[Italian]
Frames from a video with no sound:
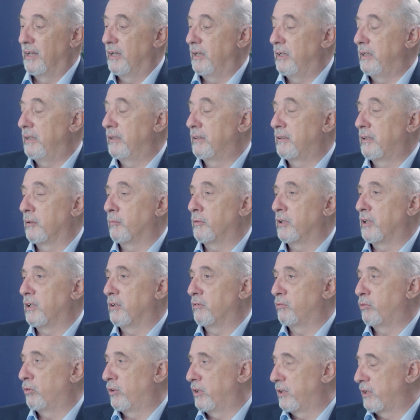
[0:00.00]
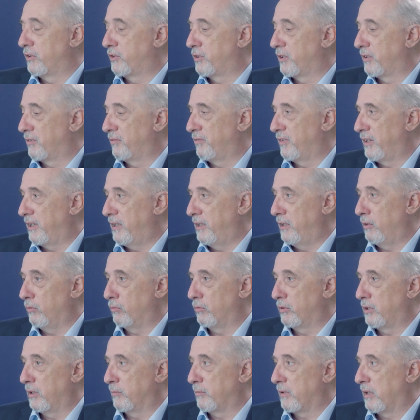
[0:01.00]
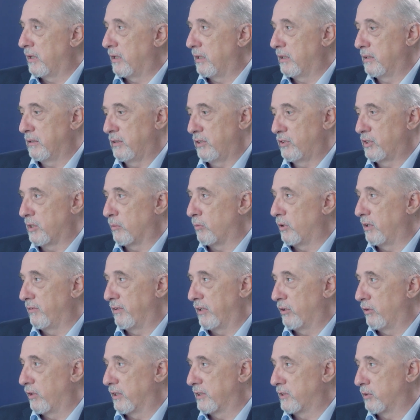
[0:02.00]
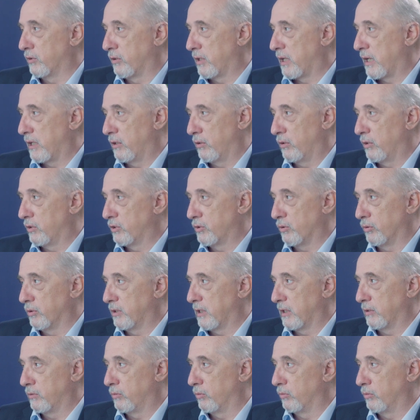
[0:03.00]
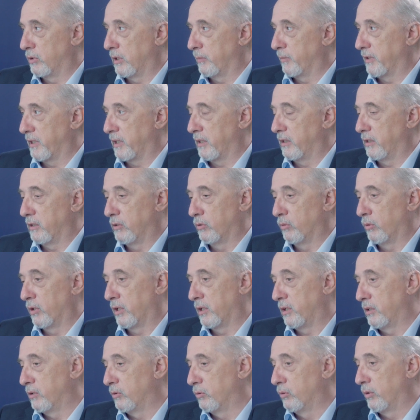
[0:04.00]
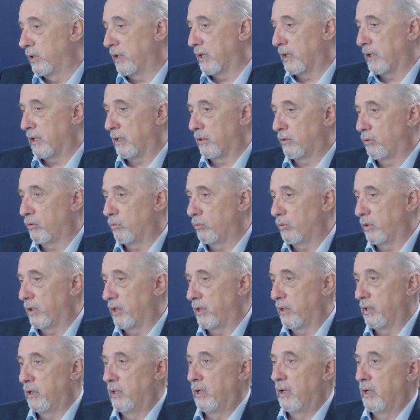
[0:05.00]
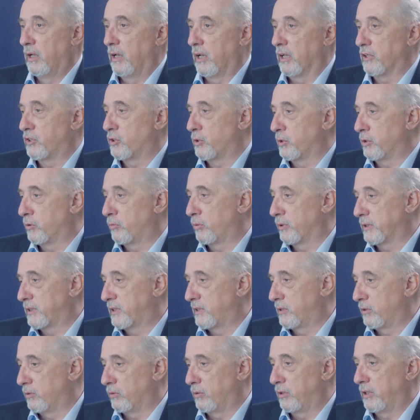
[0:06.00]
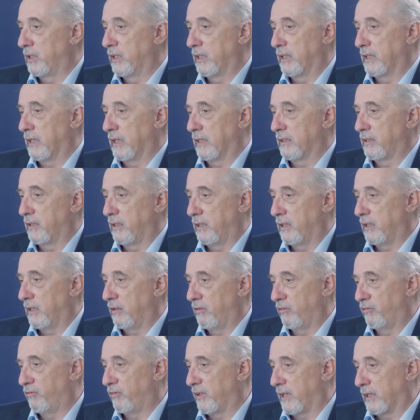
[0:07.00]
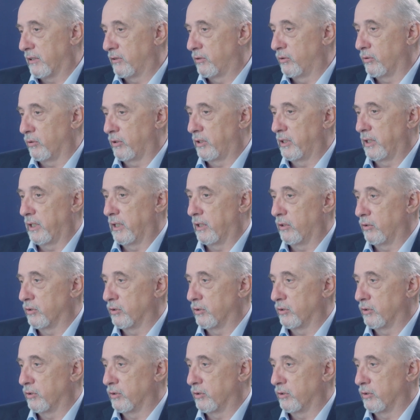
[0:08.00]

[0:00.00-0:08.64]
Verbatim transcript: Il tema della fuga dei cervelli è un tema diciamo, a livello nazionale, non è soltanto un tema delle Ligure. In Liguria ha alcune accentuazioni legate al fatto che la